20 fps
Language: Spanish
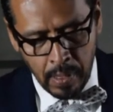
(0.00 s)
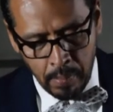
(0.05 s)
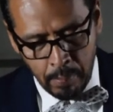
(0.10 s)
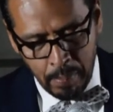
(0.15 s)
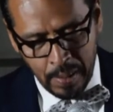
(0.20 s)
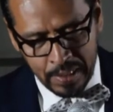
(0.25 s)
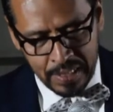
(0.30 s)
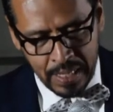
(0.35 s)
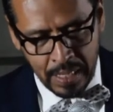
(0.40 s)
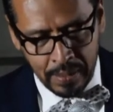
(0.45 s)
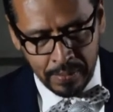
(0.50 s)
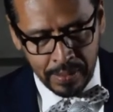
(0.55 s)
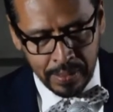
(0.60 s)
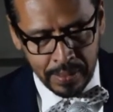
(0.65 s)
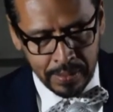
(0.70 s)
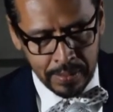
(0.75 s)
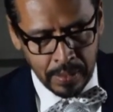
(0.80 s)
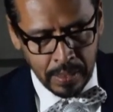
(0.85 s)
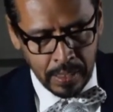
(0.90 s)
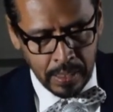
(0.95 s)

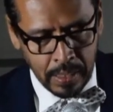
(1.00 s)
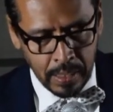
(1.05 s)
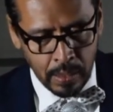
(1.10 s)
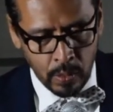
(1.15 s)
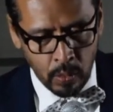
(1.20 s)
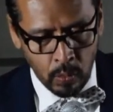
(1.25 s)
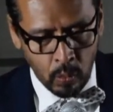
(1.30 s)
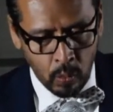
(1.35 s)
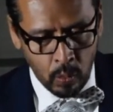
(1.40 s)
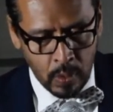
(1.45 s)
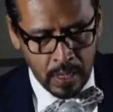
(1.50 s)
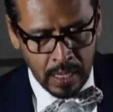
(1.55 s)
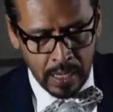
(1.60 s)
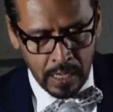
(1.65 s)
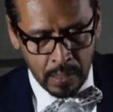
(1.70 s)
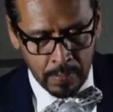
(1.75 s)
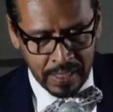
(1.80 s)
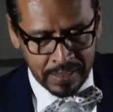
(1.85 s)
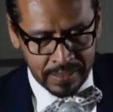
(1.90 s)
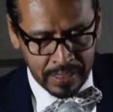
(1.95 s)
pacientes una de
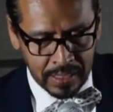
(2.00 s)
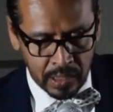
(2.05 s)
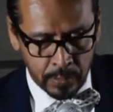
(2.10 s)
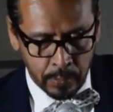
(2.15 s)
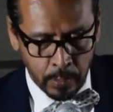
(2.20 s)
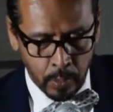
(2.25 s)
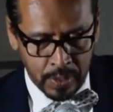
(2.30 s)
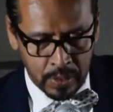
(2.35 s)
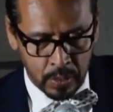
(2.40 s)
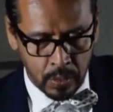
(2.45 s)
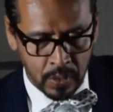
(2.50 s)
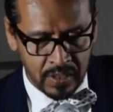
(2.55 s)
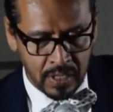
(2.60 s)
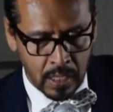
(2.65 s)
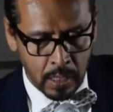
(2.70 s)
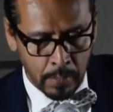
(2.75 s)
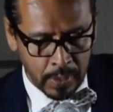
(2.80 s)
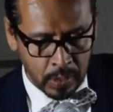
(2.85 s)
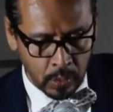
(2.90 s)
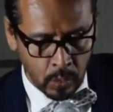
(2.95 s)
las más grandes poblaciones de
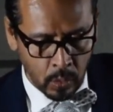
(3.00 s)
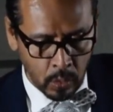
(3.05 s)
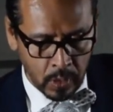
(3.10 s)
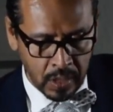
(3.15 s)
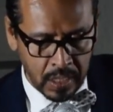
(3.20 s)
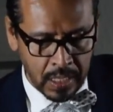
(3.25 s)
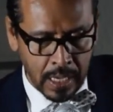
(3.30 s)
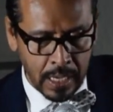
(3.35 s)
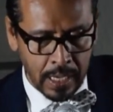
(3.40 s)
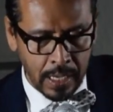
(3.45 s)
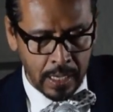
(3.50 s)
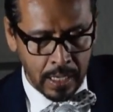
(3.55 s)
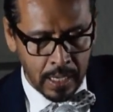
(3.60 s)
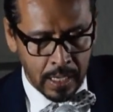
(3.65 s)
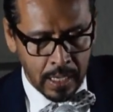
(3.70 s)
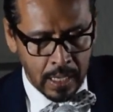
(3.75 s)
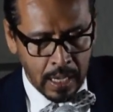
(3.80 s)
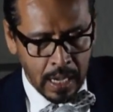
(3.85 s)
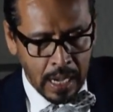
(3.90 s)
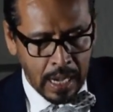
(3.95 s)
la patología
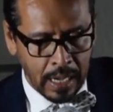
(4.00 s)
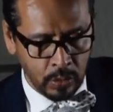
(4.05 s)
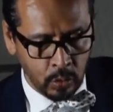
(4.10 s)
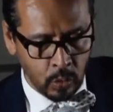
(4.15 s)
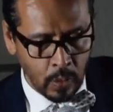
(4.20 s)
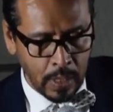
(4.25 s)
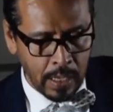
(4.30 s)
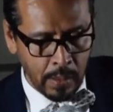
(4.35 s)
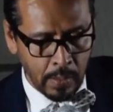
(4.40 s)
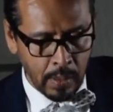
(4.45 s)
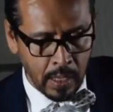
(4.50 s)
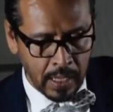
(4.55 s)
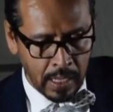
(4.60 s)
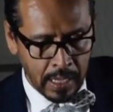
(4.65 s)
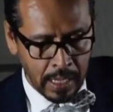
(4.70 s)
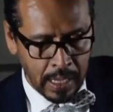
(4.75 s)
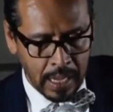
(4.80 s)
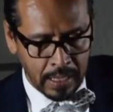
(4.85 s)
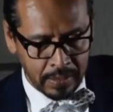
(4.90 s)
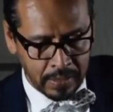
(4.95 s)
actual
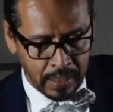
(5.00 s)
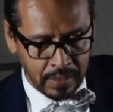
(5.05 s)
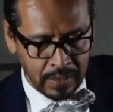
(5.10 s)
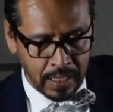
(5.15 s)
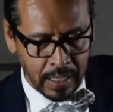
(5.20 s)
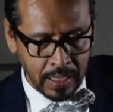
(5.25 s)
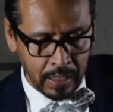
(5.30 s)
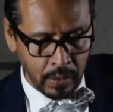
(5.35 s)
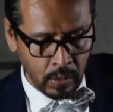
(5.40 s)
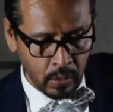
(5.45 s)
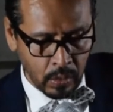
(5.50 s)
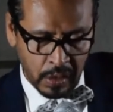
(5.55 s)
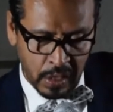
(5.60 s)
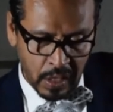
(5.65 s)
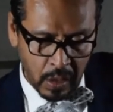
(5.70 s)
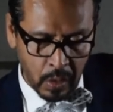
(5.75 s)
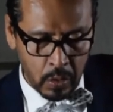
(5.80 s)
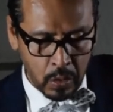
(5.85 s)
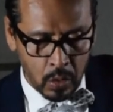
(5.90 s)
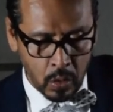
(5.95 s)
eh, a, tratar, en,
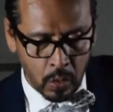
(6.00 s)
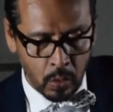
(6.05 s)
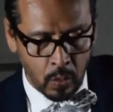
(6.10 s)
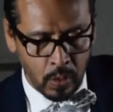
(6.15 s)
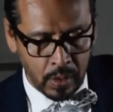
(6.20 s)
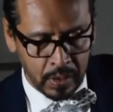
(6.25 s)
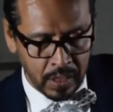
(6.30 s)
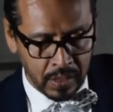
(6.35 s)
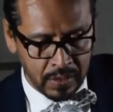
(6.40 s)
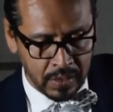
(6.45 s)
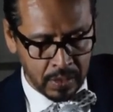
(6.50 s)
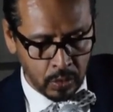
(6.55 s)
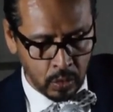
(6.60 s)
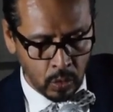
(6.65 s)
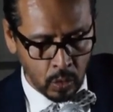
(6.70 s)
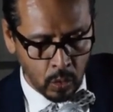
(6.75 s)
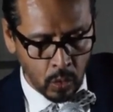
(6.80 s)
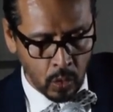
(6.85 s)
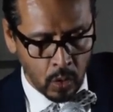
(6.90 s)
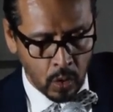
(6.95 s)
creo yo, en cualquier
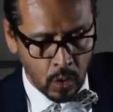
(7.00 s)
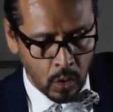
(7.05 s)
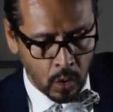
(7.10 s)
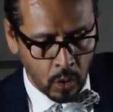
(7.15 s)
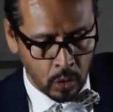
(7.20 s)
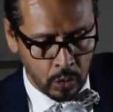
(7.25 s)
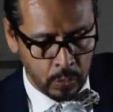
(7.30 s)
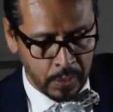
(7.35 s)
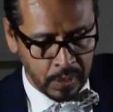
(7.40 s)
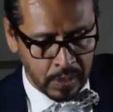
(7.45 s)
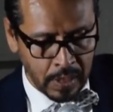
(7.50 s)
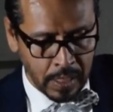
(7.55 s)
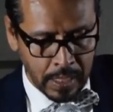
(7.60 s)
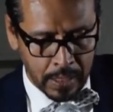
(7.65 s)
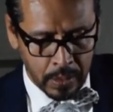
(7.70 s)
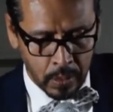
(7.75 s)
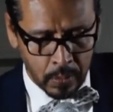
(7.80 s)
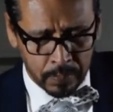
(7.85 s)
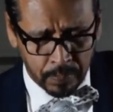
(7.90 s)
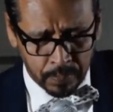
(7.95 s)
centro
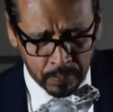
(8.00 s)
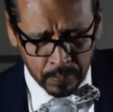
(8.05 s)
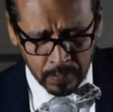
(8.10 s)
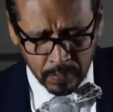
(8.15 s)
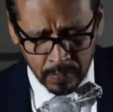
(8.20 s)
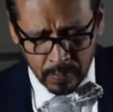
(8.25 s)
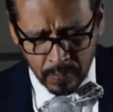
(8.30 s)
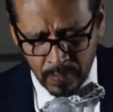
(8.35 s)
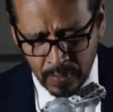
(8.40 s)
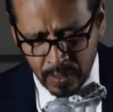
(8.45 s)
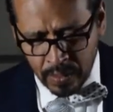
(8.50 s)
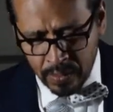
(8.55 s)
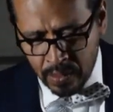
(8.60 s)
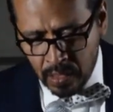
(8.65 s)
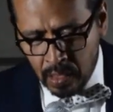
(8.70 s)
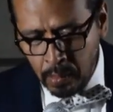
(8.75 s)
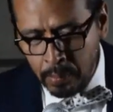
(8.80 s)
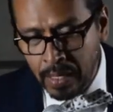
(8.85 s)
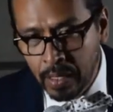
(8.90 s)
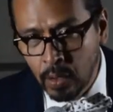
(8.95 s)
hospitalario.
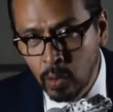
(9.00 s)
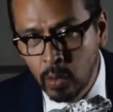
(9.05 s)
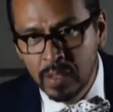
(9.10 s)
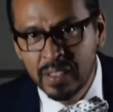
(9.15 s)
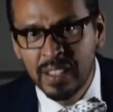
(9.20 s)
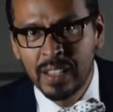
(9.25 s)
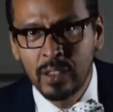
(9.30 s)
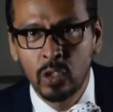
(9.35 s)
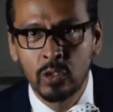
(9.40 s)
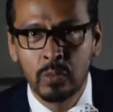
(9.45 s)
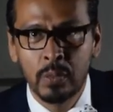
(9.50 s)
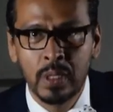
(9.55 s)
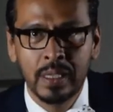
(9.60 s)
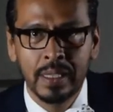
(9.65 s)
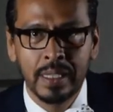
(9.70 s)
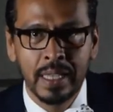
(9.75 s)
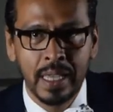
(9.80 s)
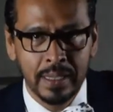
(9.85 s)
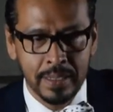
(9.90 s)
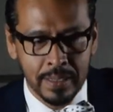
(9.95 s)
Sin embargo, desde el
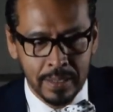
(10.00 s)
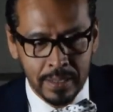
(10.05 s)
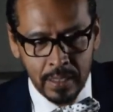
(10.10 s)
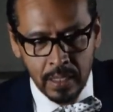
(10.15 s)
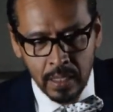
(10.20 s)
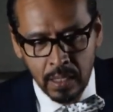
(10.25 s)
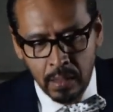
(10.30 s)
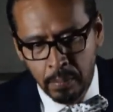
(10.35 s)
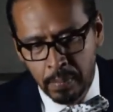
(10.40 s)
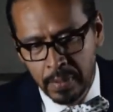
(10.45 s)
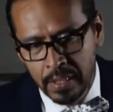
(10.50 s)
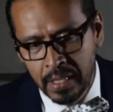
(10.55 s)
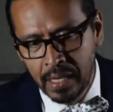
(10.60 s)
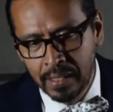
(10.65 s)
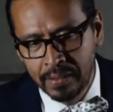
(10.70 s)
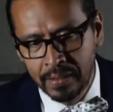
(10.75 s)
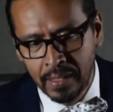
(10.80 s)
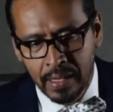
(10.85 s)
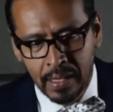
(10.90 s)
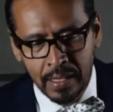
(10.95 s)
2010 me di
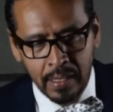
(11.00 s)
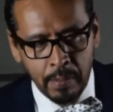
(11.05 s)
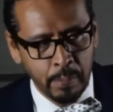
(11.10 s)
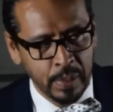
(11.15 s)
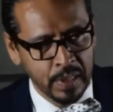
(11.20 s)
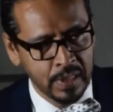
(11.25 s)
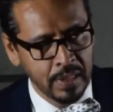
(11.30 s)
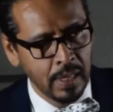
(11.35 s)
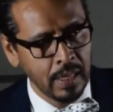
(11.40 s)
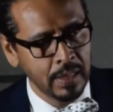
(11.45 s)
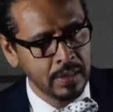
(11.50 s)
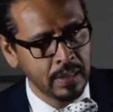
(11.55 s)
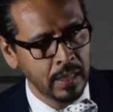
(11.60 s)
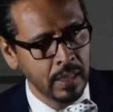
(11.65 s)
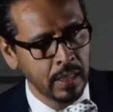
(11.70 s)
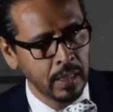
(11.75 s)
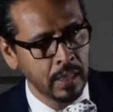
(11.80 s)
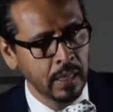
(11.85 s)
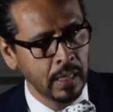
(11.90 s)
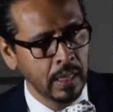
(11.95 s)
la tarea de empezar a
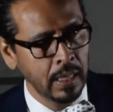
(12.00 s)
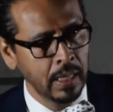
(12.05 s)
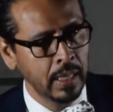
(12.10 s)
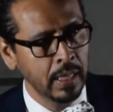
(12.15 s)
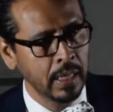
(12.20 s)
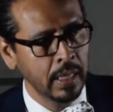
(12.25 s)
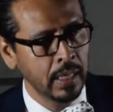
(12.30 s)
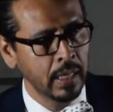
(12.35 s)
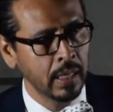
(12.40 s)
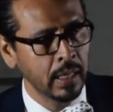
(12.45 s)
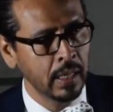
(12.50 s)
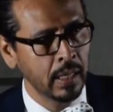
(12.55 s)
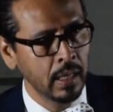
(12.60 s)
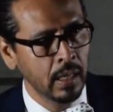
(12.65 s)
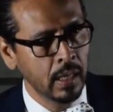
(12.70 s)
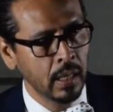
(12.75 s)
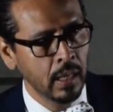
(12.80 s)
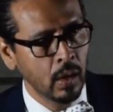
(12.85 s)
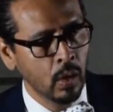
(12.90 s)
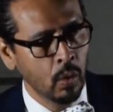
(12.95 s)
hacer eh,
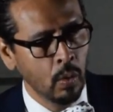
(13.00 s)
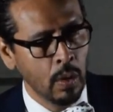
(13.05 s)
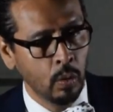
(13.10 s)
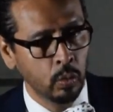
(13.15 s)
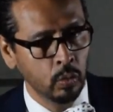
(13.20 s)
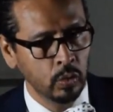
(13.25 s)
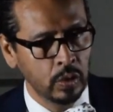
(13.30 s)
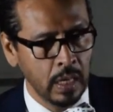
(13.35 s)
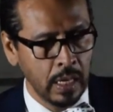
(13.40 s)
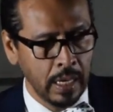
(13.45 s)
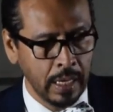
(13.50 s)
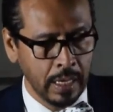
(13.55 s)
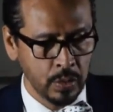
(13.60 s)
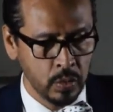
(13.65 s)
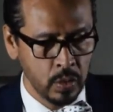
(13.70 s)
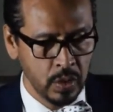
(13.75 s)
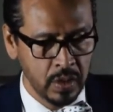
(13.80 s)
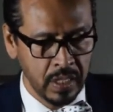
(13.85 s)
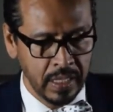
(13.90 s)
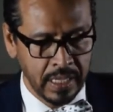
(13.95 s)
o a juntar la
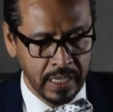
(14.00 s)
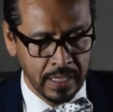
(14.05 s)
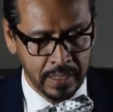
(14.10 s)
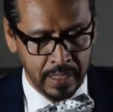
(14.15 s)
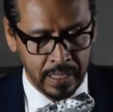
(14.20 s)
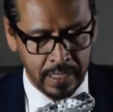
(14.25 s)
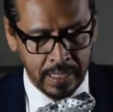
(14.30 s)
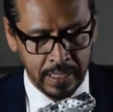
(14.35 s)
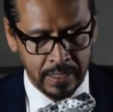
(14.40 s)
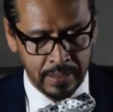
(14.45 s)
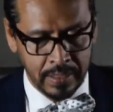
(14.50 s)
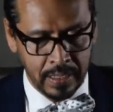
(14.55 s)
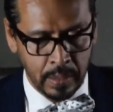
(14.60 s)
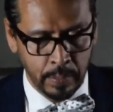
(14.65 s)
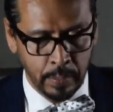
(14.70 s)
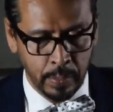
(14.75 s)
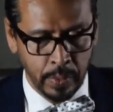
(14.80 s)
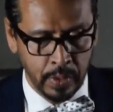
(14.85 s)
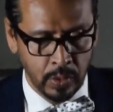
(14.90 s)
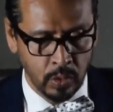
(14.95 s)
casuística acerca de este
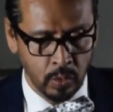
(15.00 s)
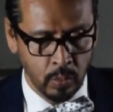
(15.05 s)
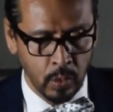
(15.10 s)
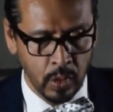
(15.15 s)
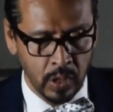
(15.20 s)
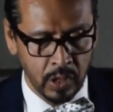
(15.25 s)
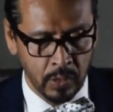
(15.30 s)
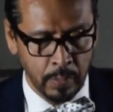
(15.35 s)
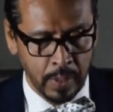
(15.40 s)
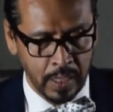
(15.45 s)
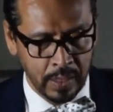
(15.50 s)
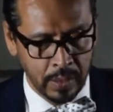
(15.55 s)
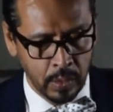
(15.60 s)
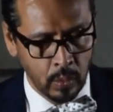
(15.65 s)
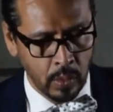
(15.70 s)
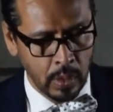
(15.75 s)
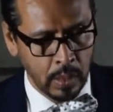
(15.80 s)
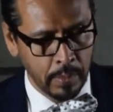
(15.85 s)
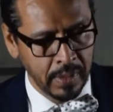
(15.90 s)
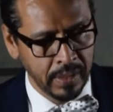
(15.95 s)
tipo de tumores,
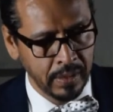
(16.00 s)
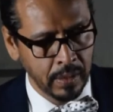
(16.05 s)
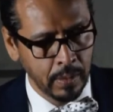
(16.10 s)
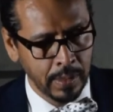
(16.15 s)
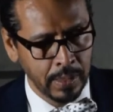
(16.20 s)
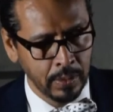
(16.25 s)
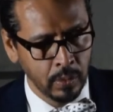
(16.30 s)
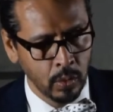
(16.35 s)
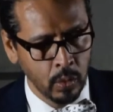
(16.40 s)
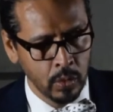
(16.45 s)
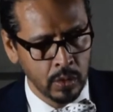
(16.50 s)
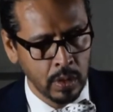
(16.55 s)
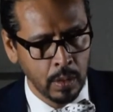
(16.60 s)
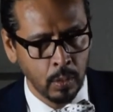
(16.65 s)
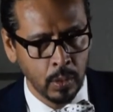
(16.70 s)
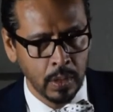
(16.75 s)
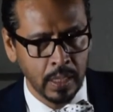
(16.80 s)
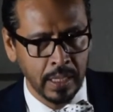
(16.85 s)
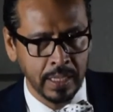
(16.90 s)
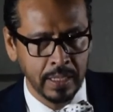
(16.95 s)
particularmente hablando de los
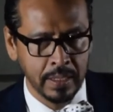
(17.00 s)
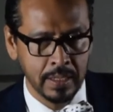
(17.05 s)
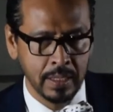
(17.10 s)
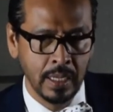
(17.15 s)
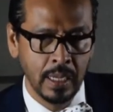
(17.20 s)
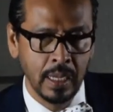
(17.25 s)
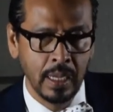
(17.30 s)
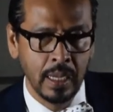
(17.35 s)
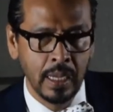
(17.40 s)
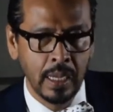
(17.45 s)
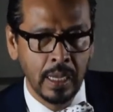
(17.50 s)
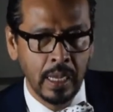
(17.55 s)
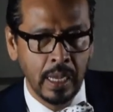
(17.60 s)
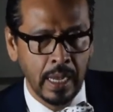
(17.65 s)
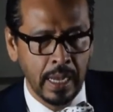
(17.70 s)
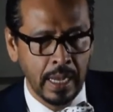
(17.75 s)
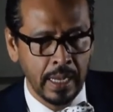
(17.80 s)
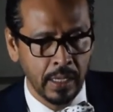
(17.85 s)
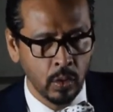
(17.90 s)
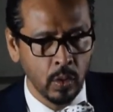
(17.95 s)
abordajes
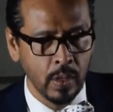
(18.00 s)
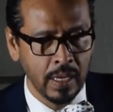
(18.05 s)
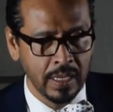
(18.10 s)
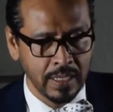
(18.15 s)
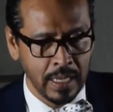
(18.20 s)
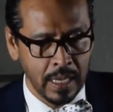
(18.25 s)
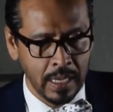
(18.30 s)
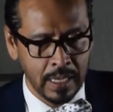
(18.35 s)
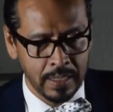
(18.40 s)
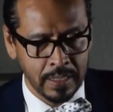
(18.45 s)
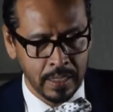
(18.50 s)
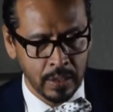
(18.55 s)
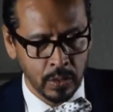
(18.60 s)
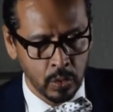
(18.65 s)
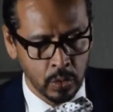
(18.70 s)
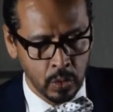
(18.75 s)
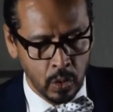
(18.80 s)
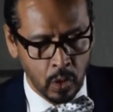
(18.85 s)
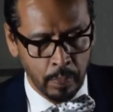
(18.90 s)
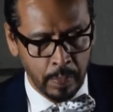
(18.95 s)
endonasales
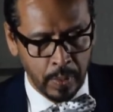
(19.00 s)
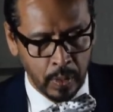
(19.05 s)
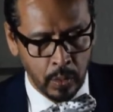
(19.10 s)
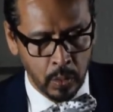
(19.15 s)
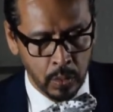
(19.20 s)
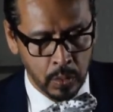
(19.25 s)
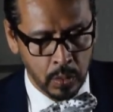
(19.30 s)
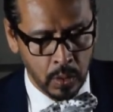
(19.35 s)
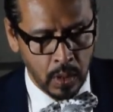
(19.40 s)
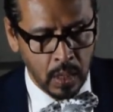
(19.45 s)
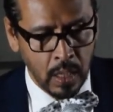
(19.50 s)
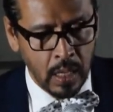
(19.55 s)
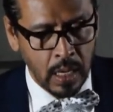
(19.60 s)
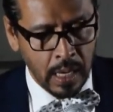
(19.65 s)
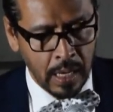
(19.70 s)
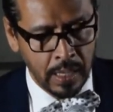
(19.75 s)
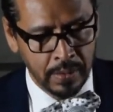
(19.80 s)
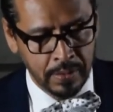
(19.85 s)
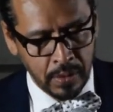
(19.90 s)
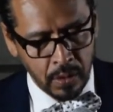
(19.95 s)
endoscópicos.
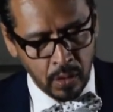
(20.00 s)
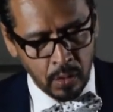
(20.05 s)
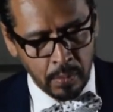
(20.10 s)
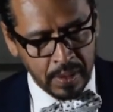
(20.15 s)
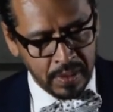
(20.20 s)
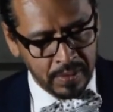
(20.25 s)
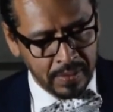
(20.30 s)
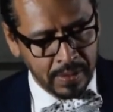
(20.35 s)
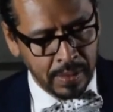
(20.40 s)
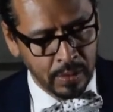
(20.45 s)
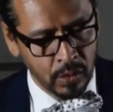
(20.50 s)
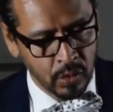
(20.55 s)
Anteriormente al